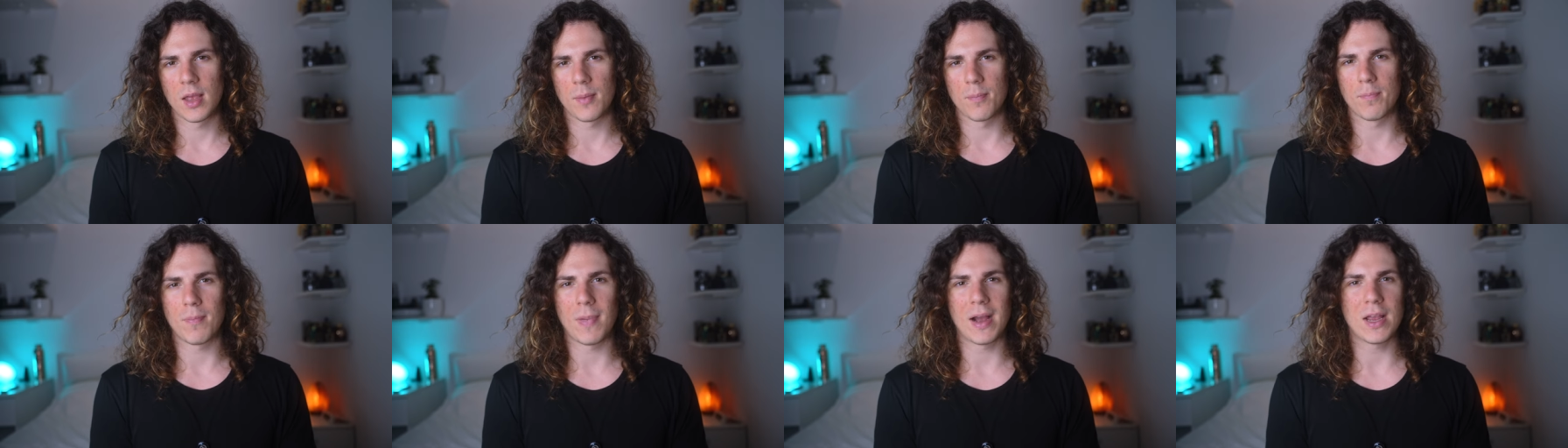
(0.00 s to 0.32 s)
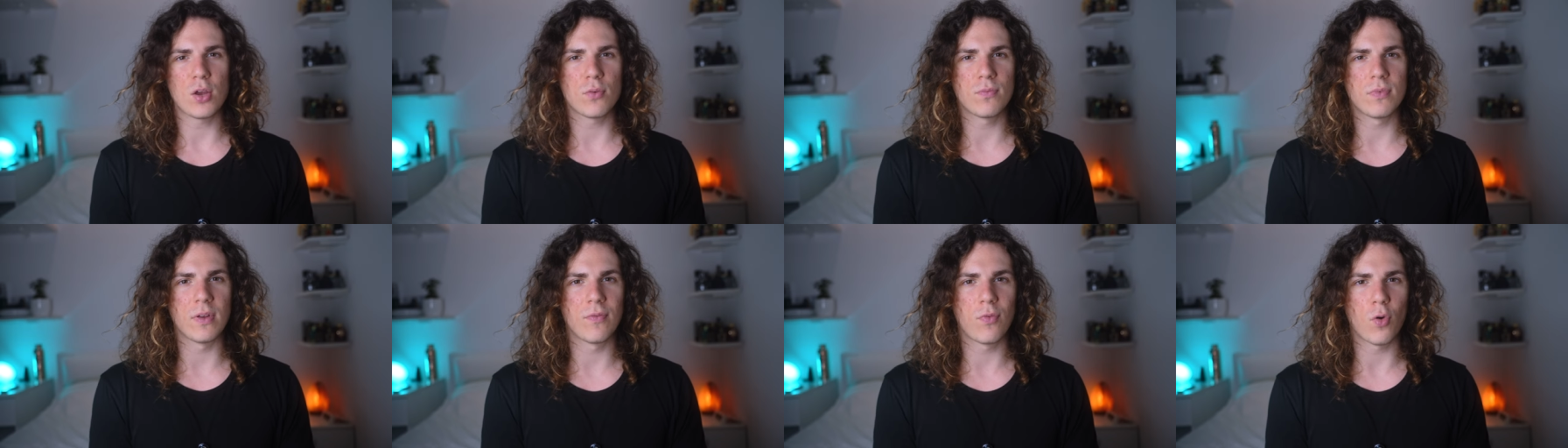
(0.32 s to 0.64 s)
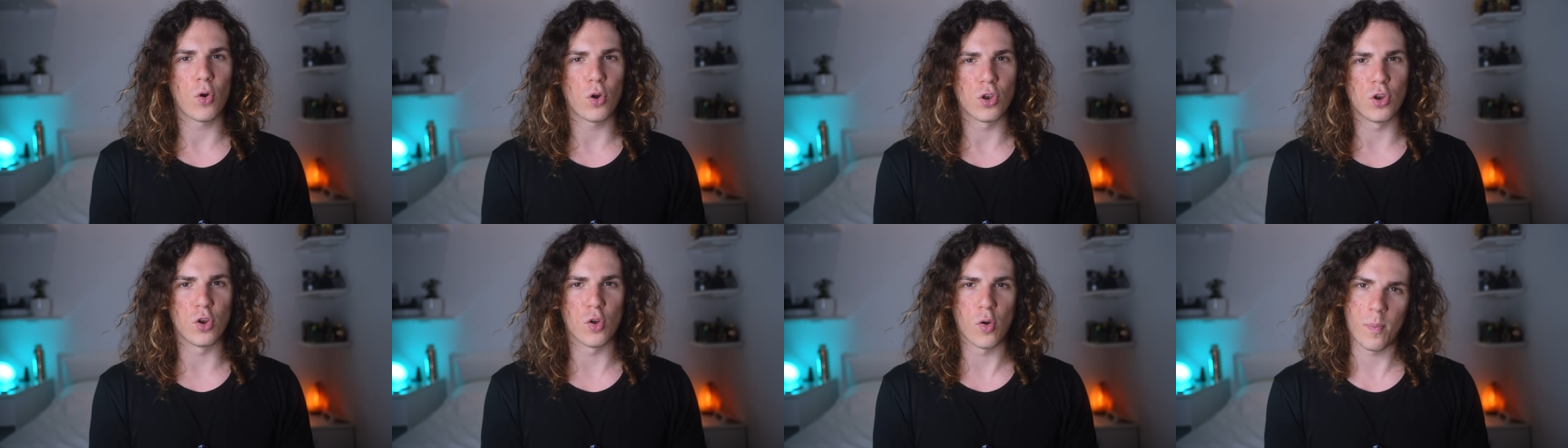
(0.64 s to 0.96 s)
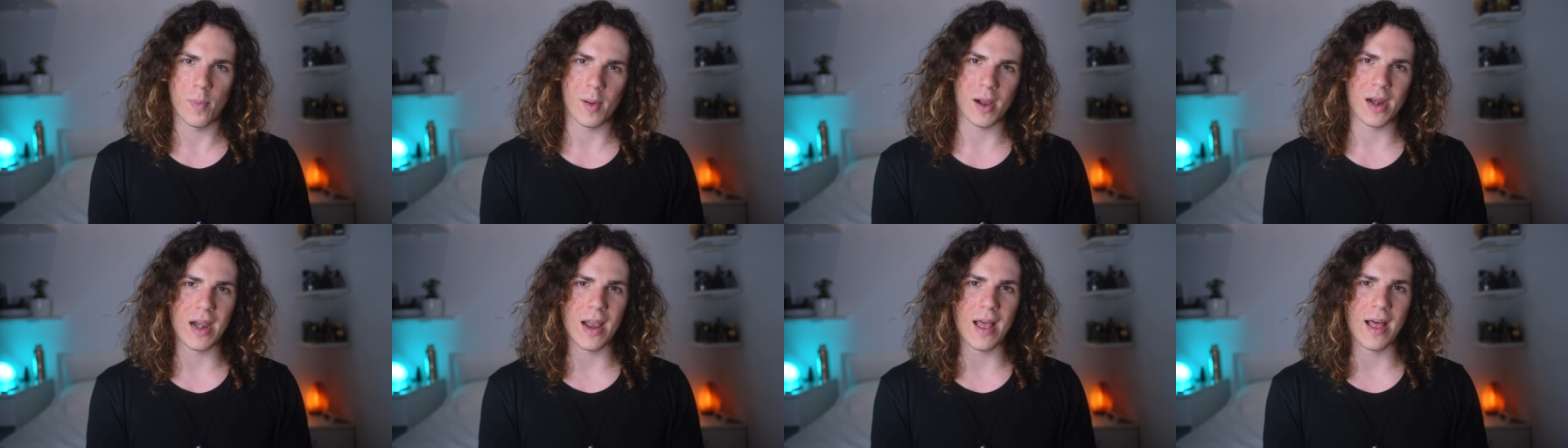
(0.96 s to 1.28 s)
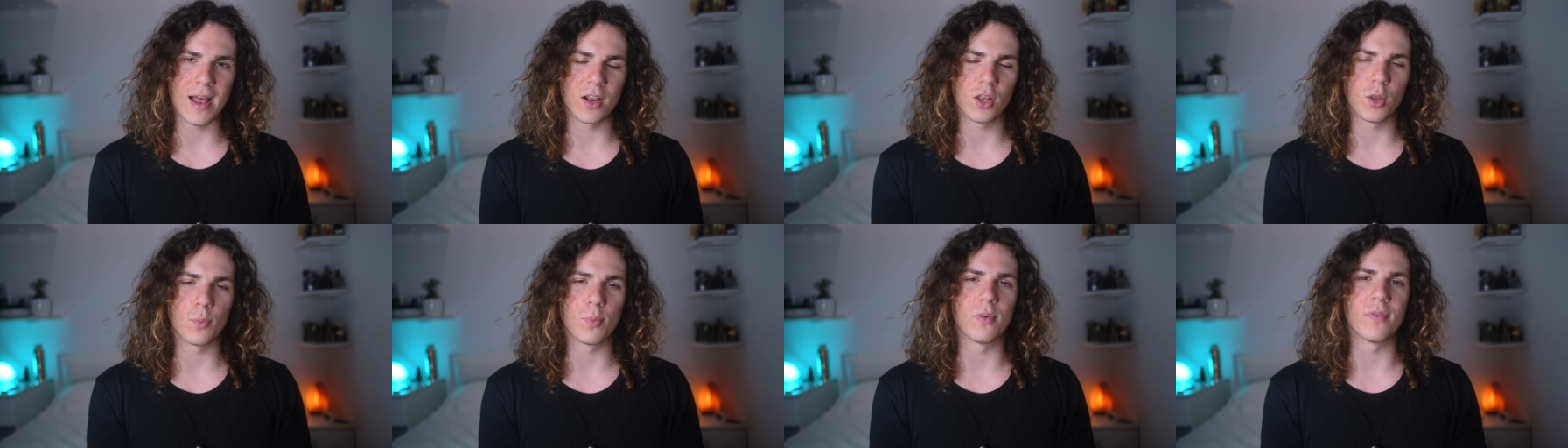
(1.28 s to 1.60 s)
Ma io vi voglio
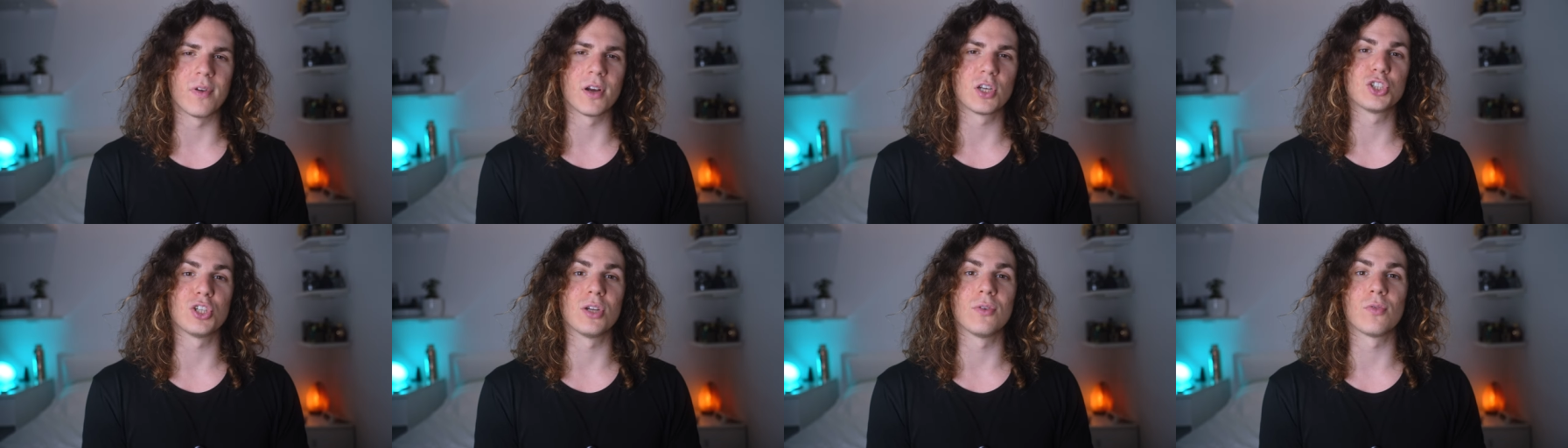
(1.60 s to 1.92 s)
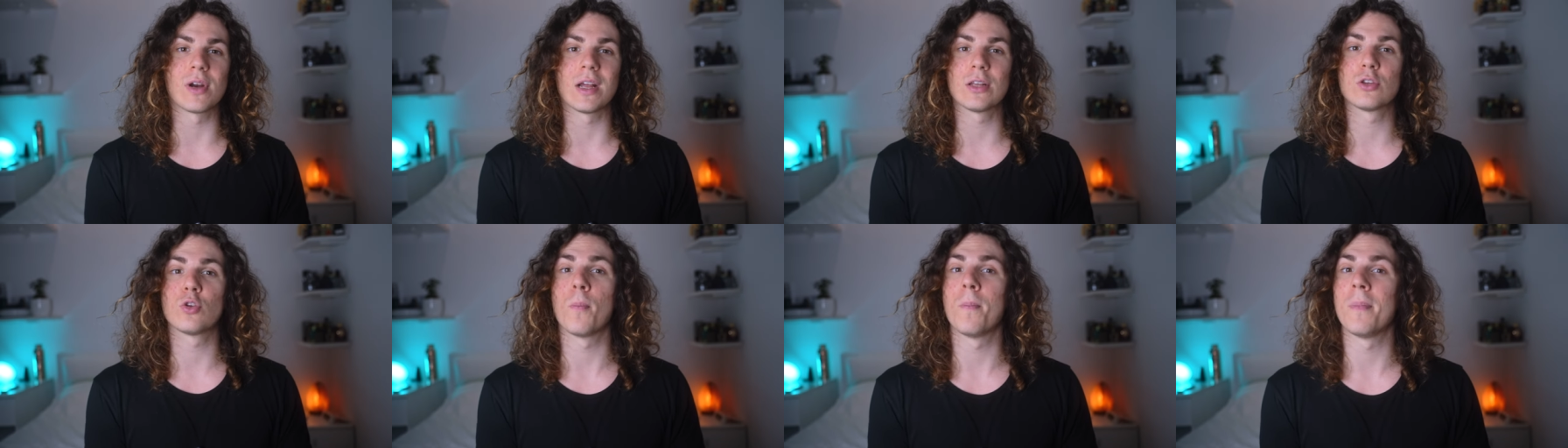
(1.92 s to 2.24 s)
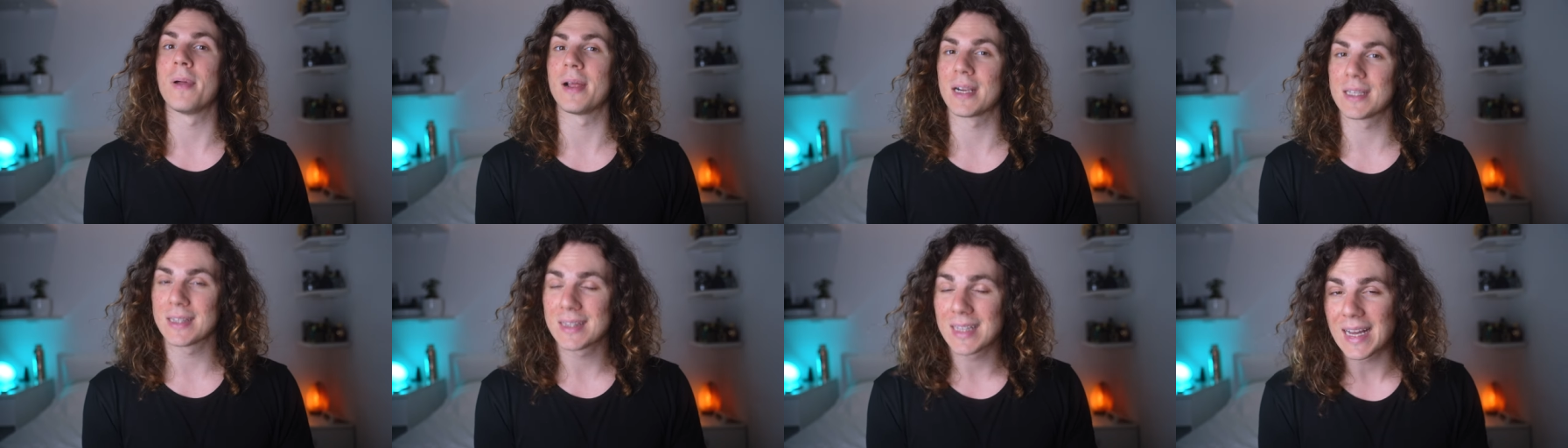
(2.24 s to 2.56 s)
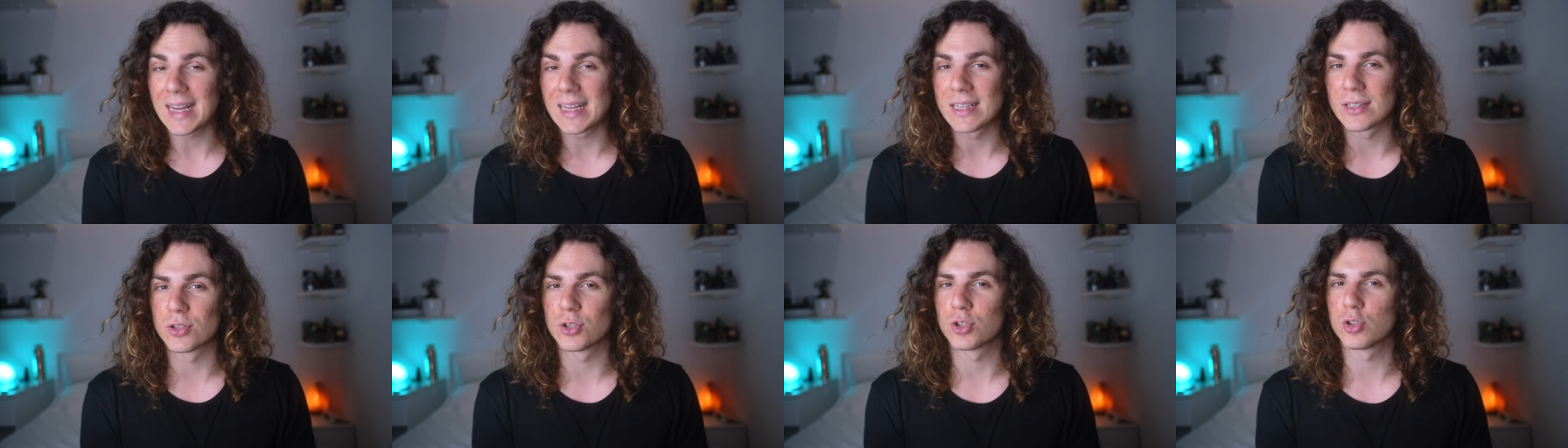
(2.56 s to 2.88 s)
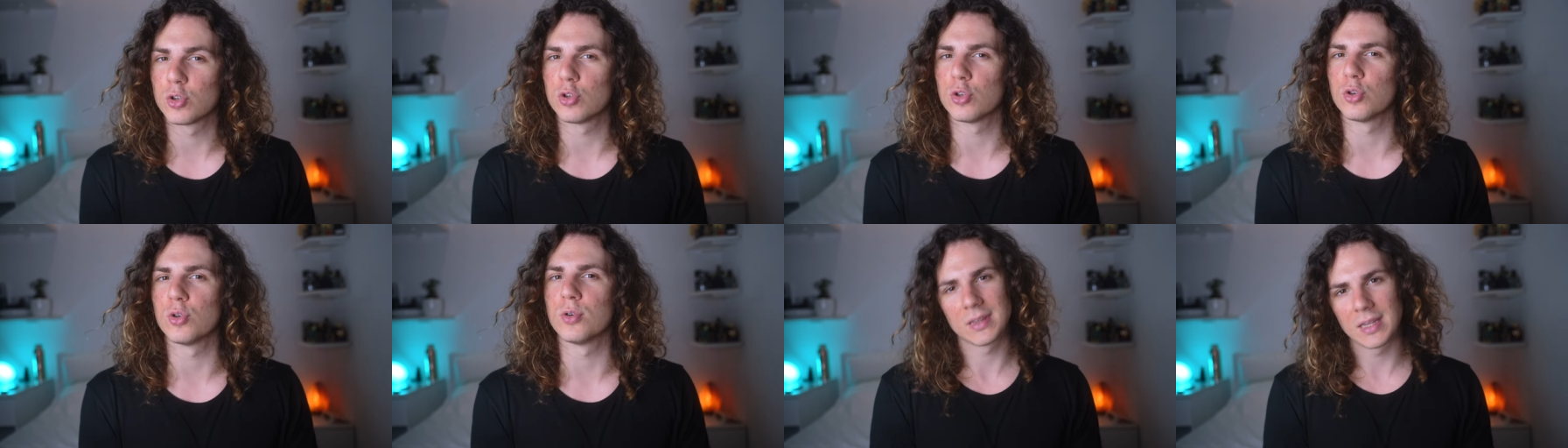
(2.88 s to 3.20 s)
parlare, dopo averci lavorato per
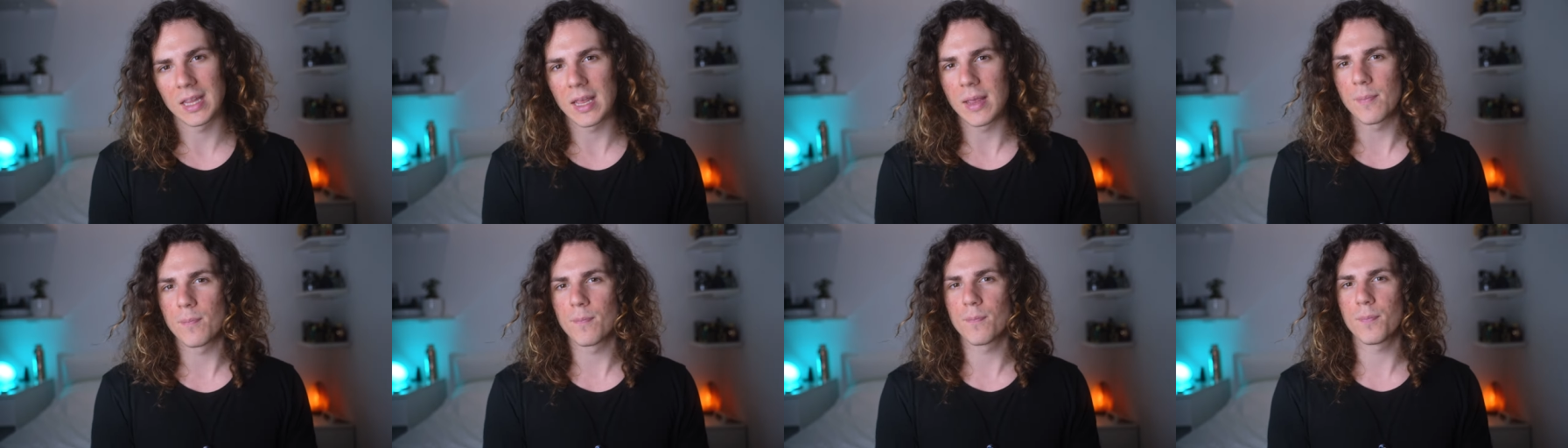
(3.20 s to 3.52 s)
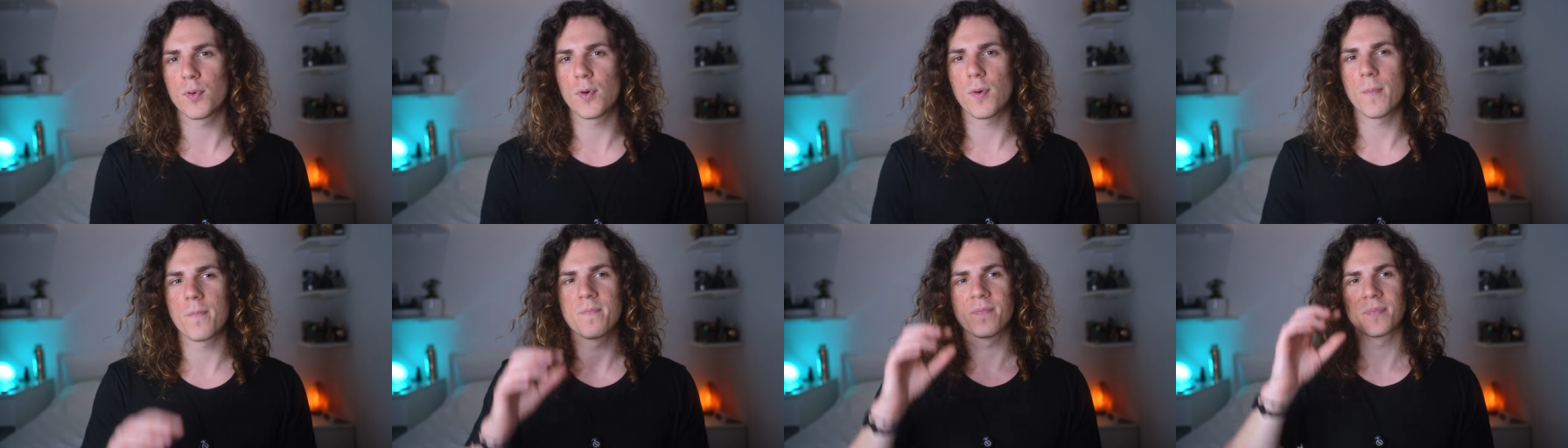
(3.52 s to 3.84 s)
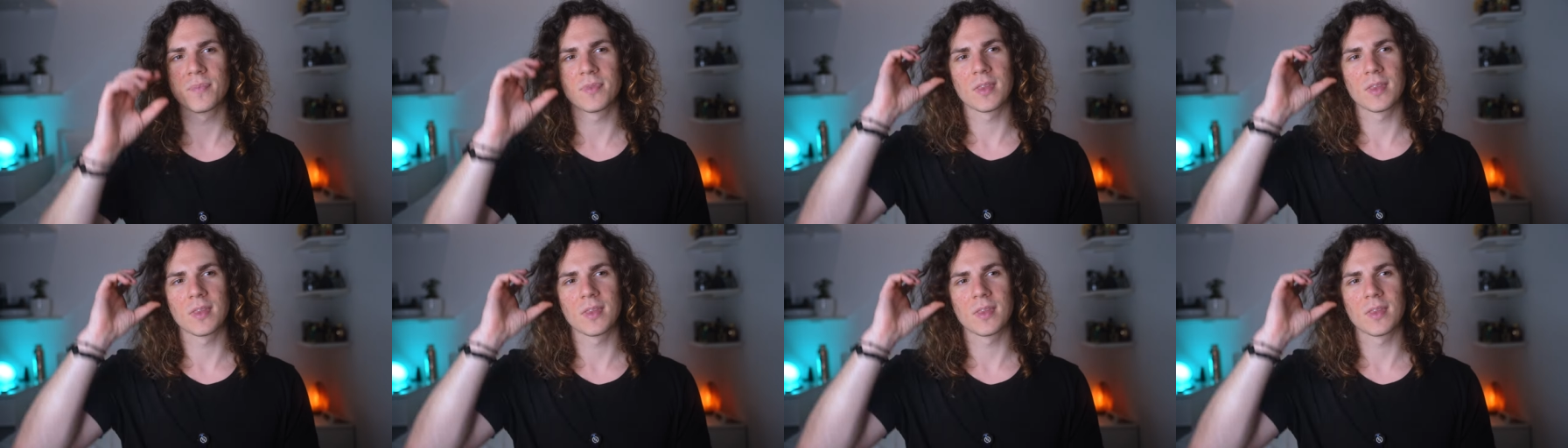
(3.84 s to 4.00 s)
tanto tempo,